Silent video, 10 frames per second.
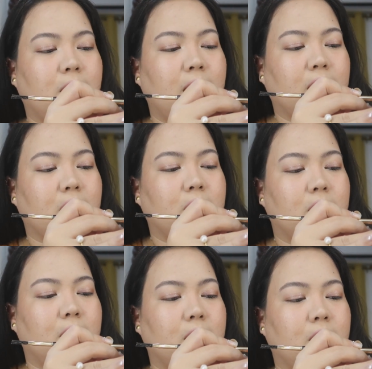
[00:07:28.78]
Kuha lang
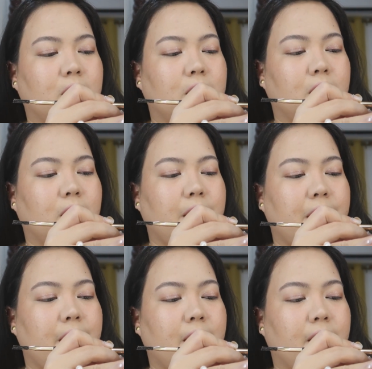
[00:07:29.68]
ako ng
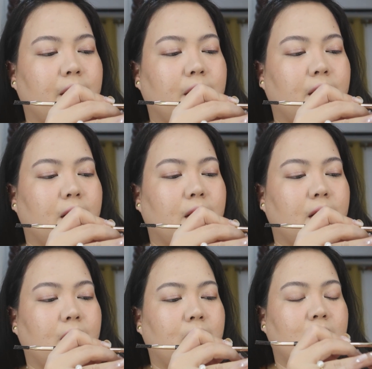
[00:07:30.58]
konti.
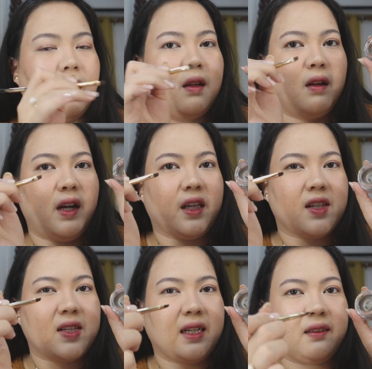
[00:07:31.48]

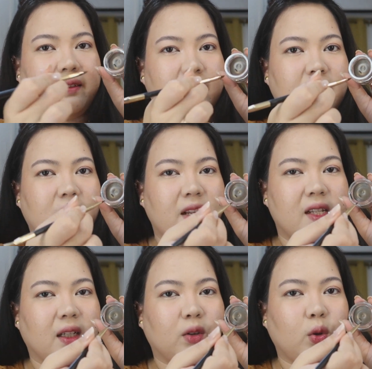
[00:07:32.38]
Like, isang,
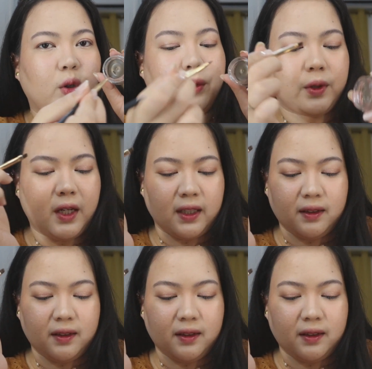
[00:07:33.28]
isang tuldok